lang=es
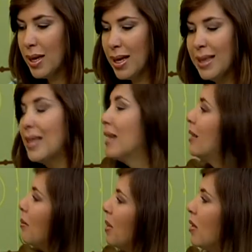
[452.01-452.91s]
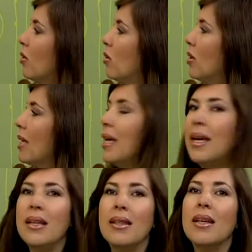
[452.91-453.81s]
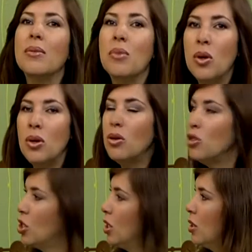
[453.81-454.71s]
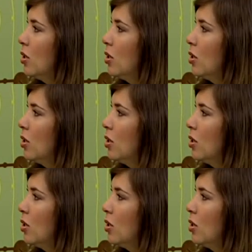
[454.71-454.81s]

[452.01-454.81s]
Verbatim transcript: que el tratamiento de endermology.